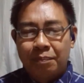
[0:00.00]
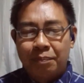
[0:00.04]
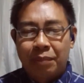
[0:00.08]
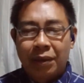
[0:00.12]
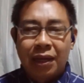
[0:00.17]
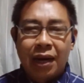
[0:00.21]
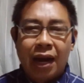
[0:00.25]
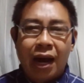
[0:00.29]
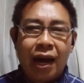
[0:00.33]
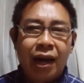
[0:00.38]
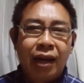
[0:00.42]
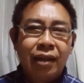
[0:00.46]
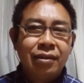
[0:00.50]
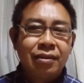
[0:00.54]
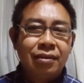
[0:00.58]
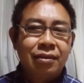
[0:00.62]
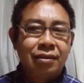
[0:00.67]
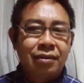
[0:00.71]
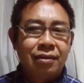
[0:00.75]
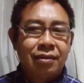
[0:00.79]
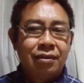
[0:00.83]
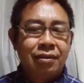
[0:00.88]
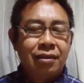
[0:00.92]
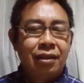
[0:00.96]

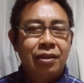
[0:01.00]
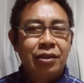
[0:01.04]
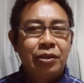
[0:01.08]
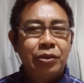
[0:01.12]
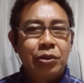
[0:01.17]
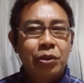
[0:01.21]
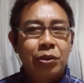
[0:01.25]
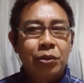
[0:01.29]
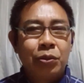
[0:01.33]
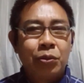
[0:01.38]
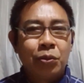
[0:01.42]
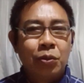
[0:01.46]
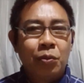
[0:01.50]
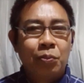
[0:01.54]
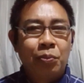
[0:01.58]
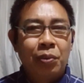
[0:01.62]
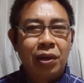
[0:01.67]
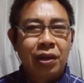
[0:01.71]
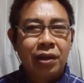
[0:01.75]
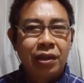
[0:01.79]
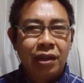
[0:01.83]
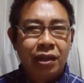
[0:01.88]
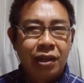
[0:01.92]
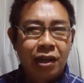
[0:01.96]
paraan ng Diyos
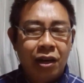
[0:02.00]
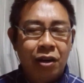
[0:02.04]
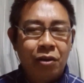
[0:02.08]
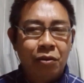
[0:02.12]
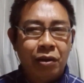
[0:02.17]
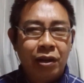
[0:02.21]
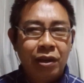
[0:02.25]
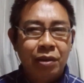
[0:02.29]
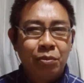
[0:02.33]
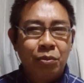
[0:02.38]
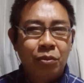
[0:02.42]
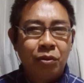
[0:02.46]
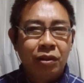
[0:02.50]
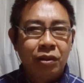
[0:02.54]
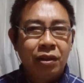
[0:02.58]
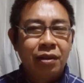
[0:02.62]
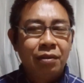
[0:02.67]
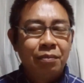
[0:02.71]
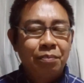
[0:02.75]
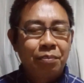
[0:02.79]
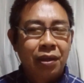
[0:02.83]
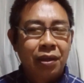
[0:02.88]
upang ikaw ay muling